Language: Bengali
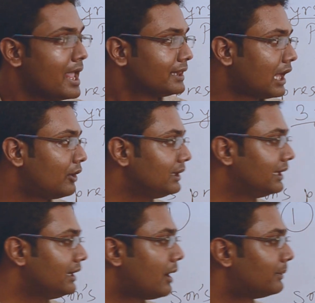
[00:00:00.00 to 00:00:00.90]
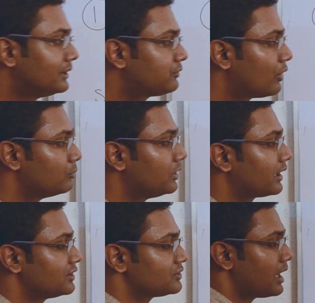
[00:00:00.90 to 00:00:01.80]
তাহলে আমাদের
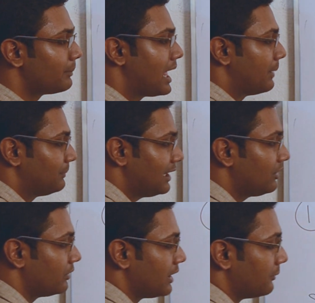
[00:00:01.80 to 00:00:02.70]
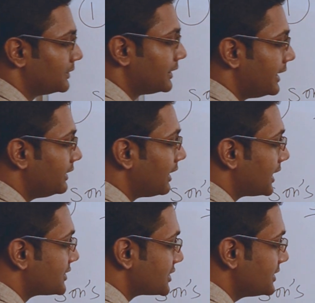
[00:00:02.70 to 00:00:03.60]
ফর্মুলাটাকে যদি আমরা অ্যাপ্লাই করি আমাদের কি
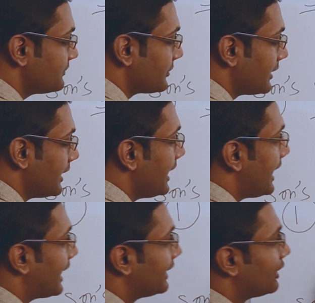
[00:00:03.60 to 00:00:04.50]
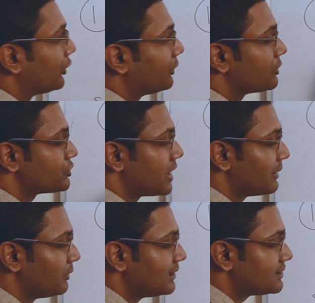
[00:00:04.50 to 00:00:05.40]
দাঁড়াচ্ছে এখানে কত বছর আগে
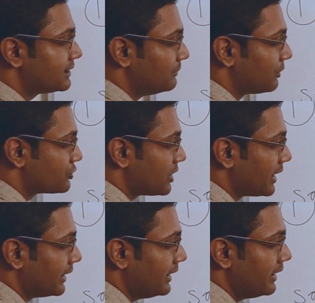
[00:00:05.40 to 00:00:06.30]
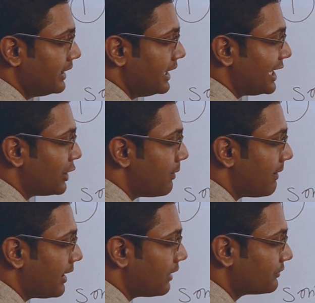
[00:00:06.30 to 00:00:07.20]
বলেছে তিন বছর আগে
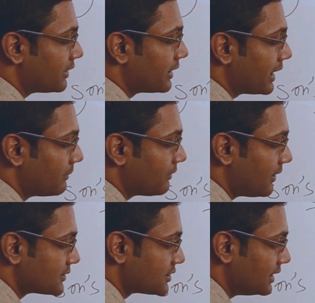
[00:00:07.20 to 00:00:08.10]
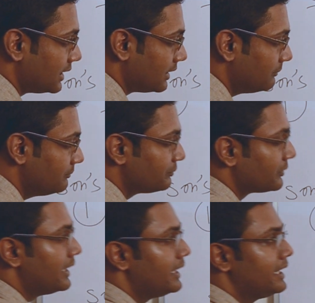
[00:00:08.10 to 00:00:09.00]
এগোয়া আফটারটাকে আমরা ফার্স্টে লিখলাম
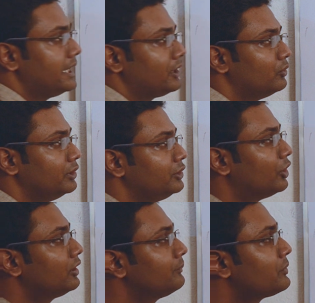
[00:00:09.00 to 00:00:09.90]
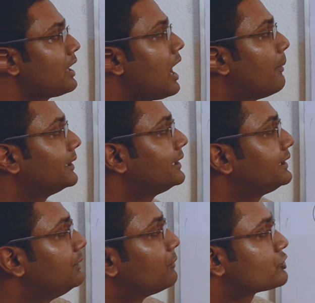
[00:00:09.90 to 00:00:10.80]
গুণিতক আমাদের
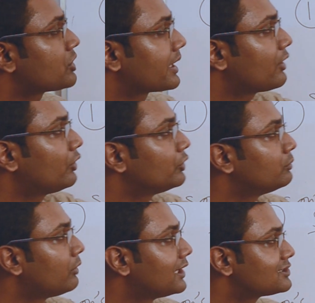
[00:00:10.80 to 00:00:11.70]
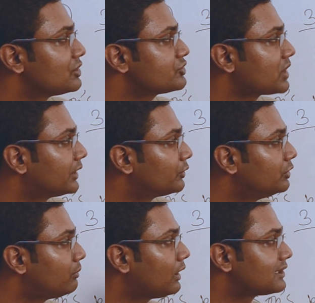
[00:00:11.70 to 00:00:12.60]
তিন বছর আগে কত গুণ বলা ছিল সাত
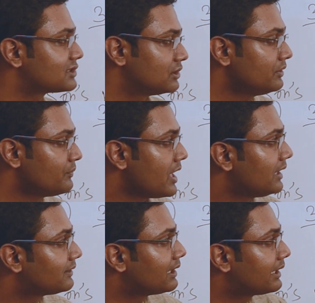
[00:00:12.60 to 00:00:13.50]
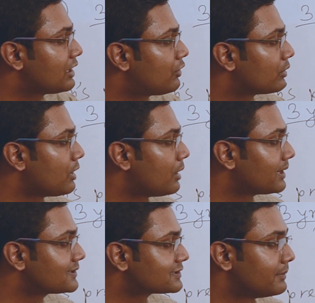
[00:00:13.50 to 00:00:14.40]
গুণ বলা ছিল তাহলে কি করব
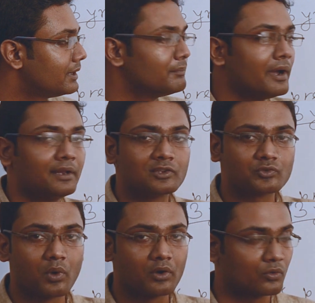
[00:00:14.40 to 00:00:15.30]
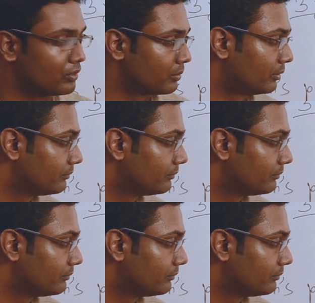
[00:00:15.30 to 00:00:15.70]
আমরা সেভেন মাইনাস ওয়ান করবো